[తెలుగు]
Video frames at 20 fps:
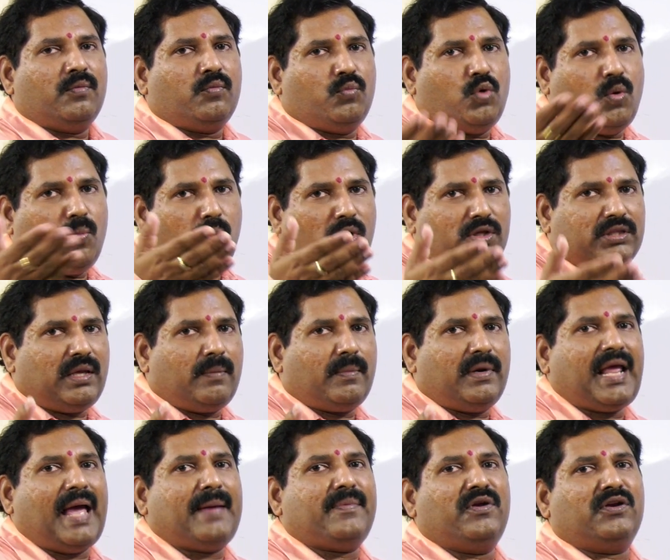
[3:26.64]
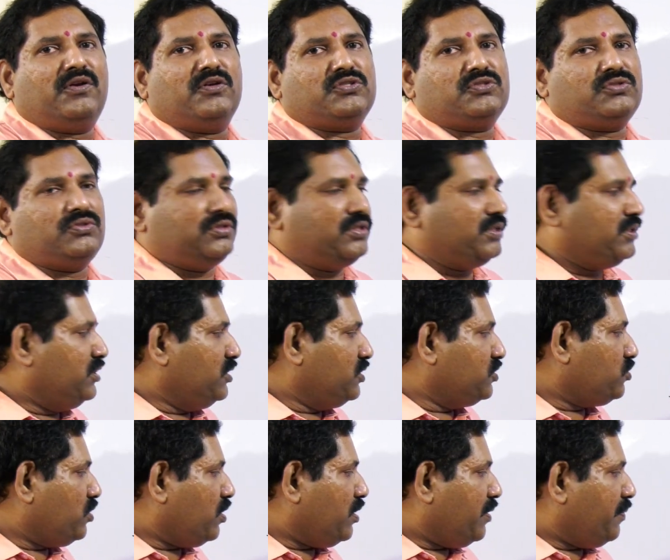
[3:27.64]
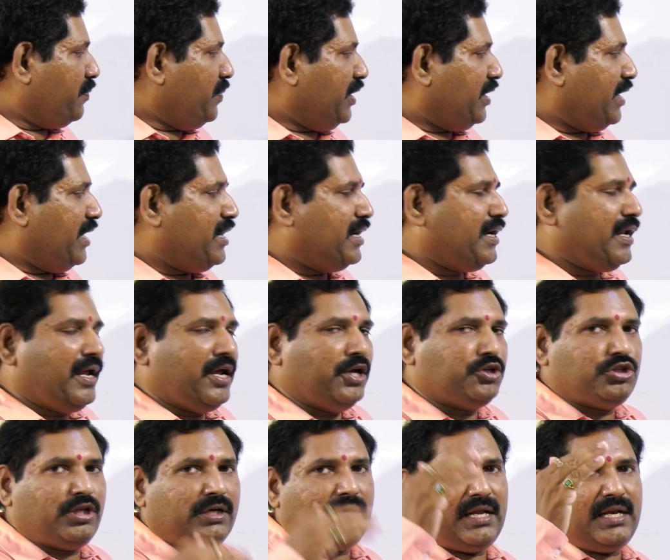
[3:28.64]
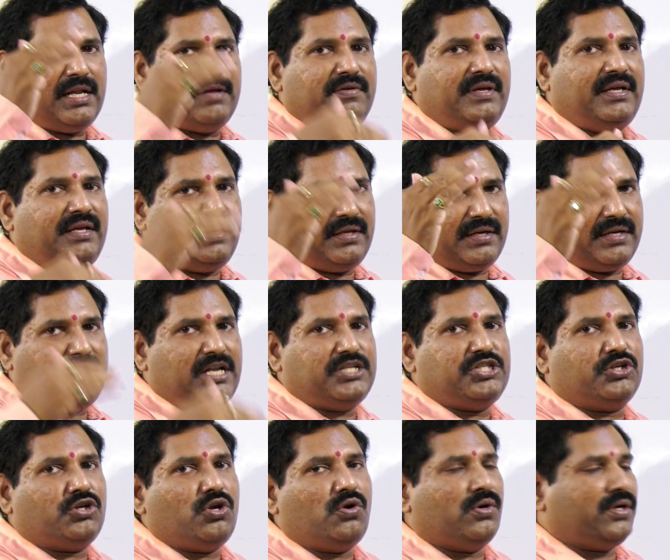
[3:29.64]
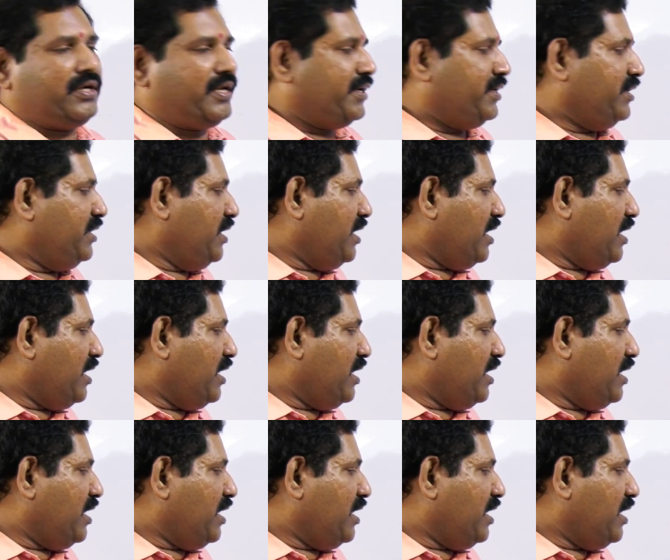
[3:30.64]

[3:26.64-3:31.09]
భూమి పోతే మళ్ళీ యాభై వేలకు వస్తుంది సో మీకు ఏంటంటే హెచ్చుతగ్గులు అనేవి రియల్ ఎస్టేట్లో ఉంటాయి